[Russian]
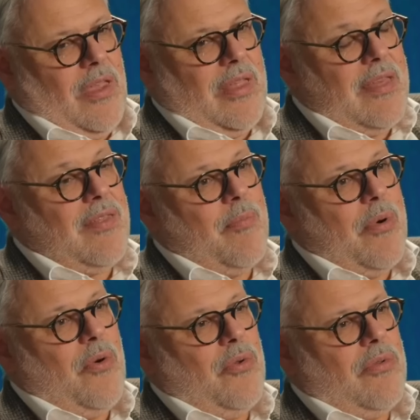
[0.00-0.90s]
Китайский
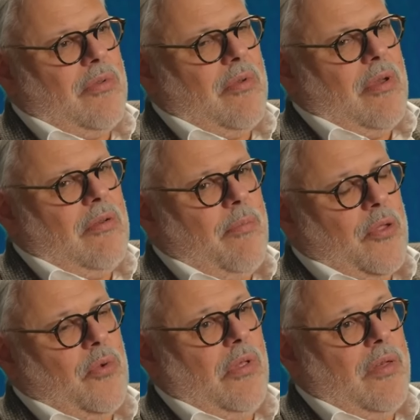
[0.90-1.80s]
подход,
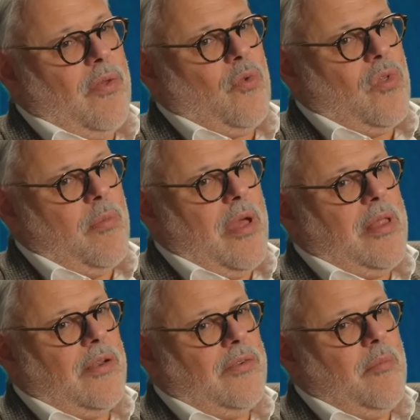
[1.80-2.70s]
подход гласит, у
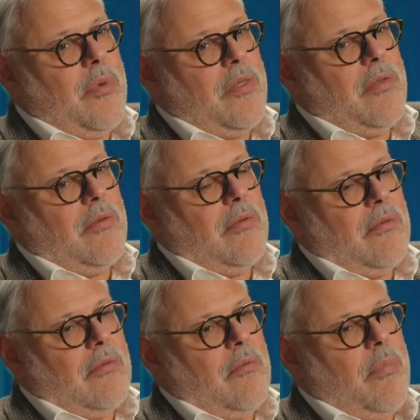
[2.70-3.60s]
тебя должны быть
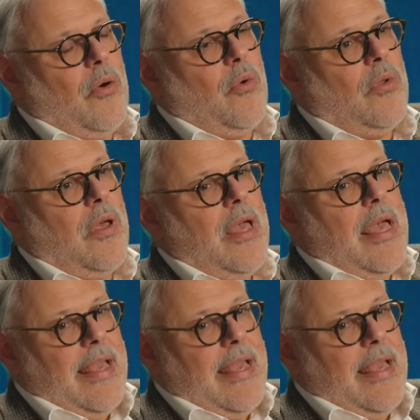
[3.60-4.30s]
погоны.